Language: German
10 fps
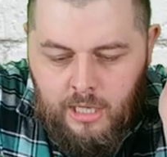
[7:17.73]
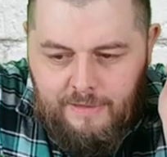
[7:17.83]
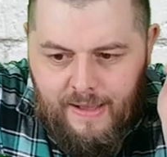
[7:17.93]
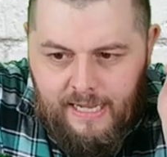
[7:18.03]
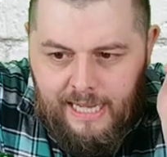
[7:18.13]

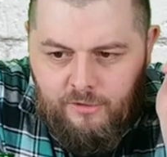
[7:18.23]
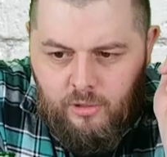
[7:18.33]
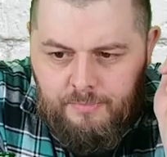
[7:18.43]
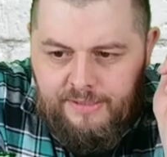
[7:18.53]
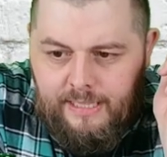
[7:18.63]
Ich war gerade noch
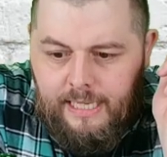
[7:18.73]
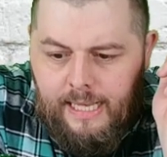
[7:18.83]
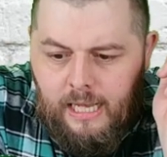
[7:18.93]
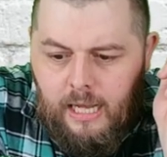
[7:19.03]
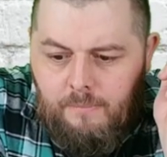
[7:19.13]
ein bisschen
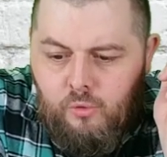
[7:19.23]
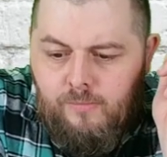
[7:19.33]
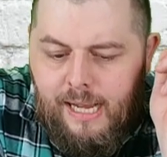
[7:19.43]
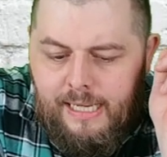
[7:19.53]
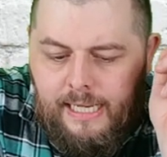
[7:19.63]
länger am
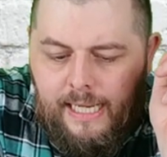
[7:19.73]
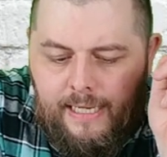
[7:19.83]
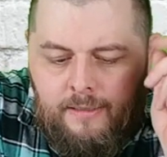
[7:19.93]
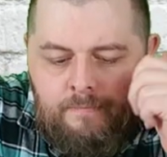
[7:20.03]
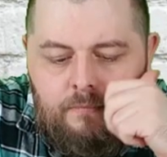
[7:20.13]

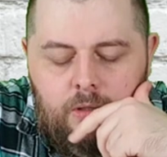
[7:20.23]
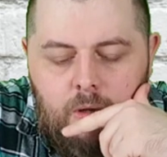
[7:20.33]
Überlegen,